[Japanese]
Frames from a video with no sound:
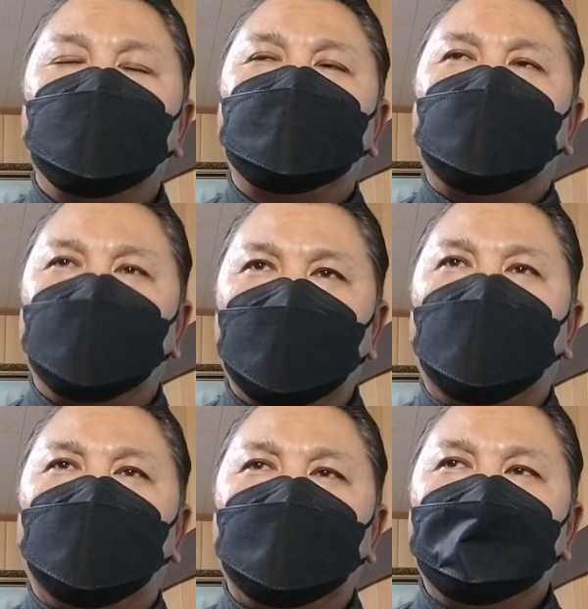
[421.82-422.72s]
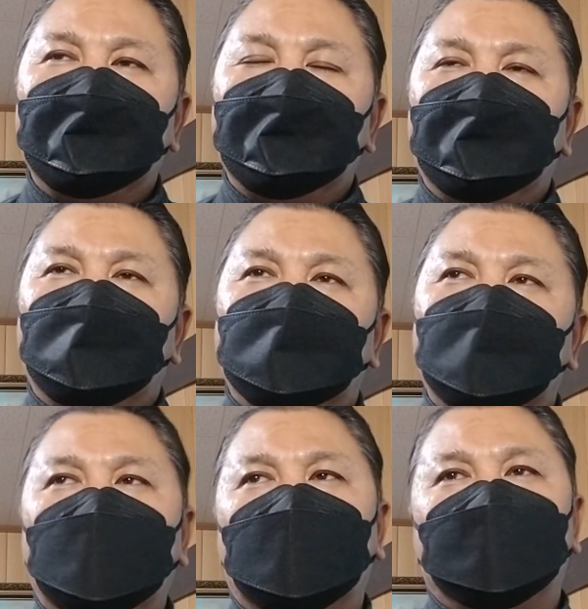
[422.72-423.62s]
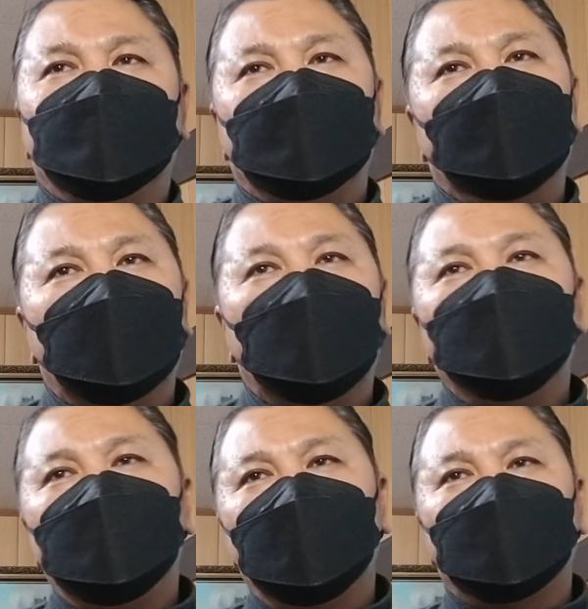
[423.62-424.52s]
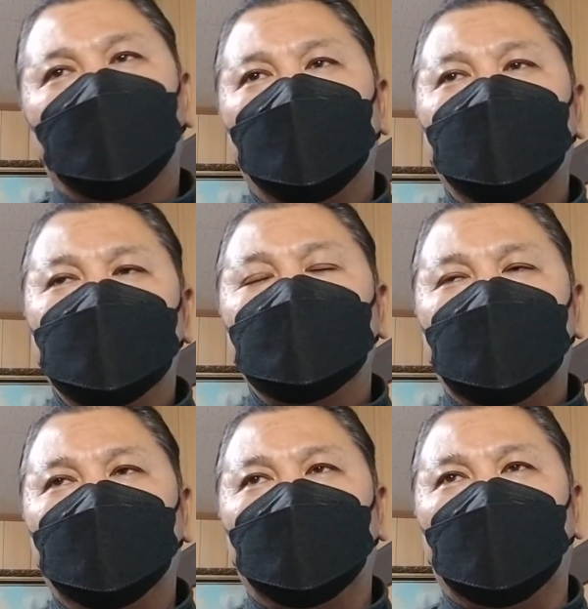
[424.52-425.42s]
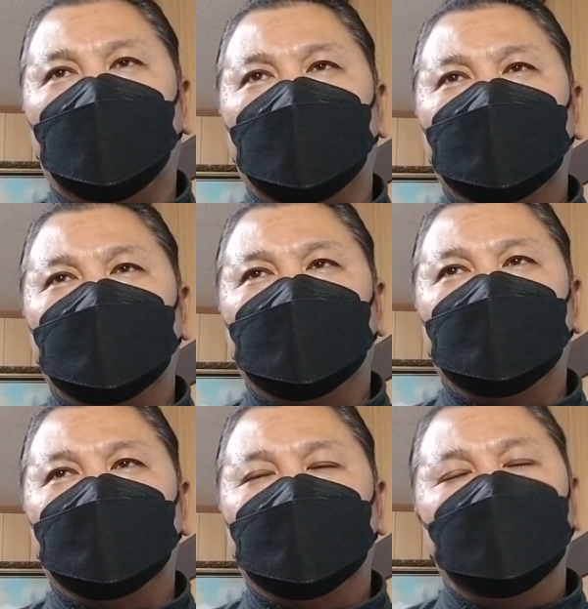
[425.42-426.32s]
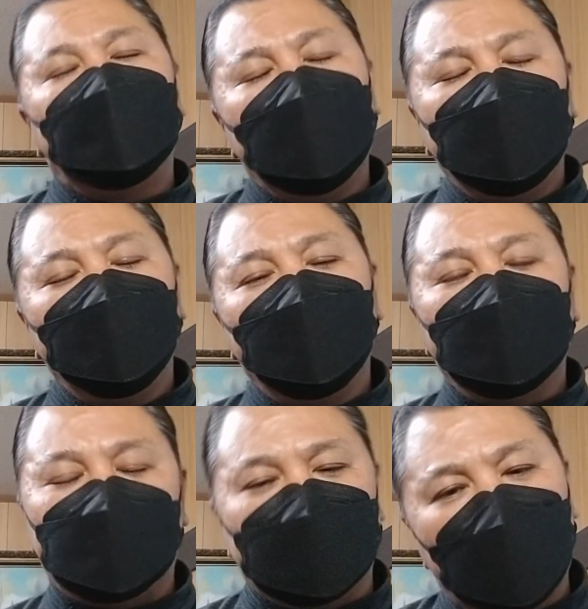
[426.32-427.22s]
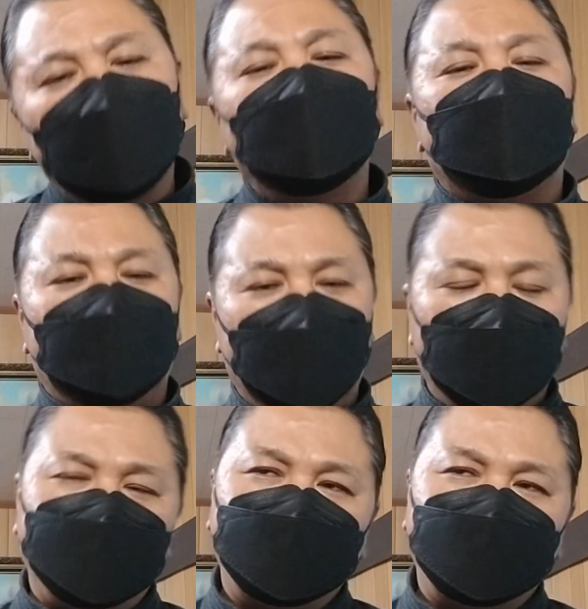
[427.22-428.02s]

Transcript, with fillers: 思ったのがなんか中身の商品っていうのが似てるようで違うんですよ